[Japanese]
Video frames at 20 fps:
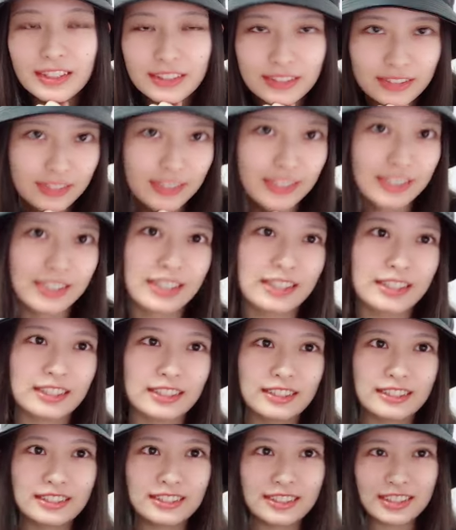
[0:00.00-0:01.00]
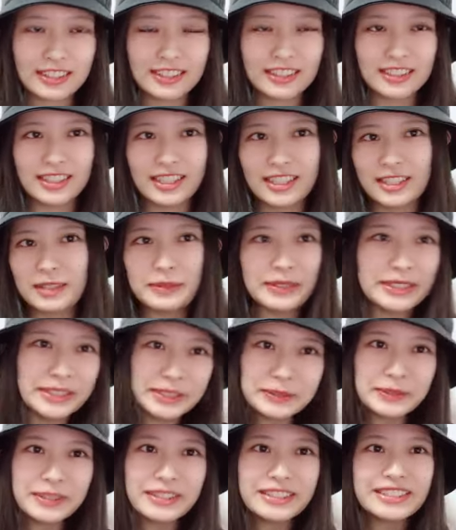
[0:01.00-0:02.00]
そうなんかが好き。でも一
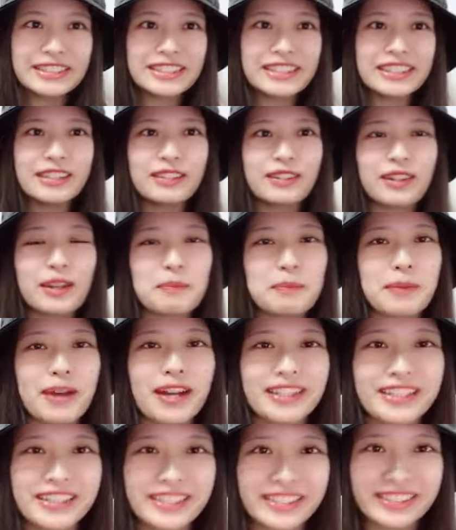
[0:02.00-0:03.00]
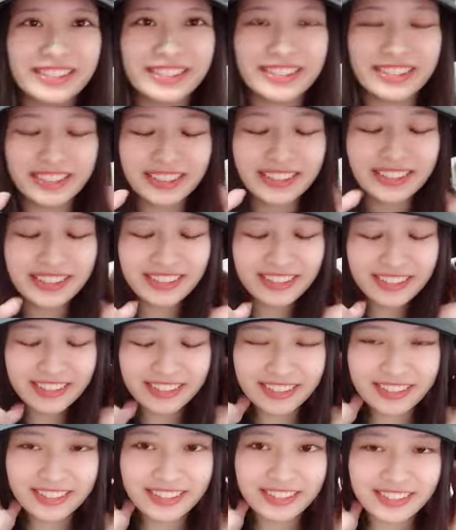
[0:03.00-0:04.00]
番好きなのはやっぱあきくん。
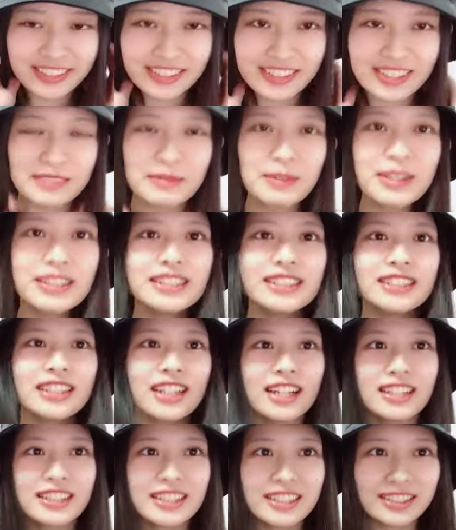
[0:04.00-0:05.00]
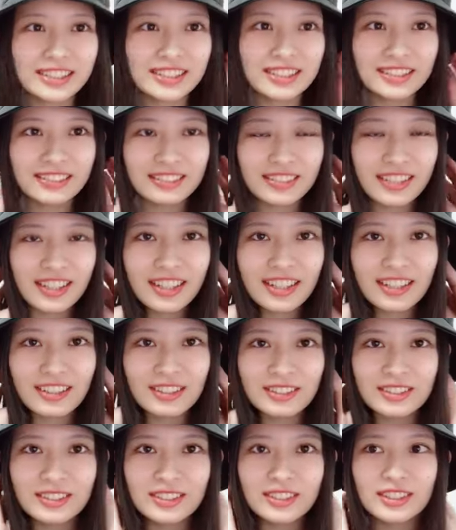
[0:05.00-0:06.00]
うん、マジであきくんは本
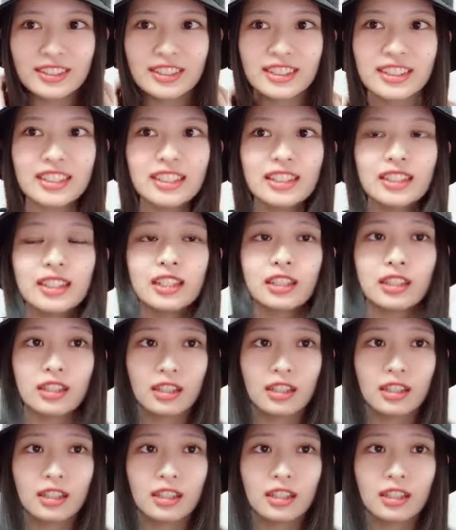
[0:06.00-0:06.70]
当に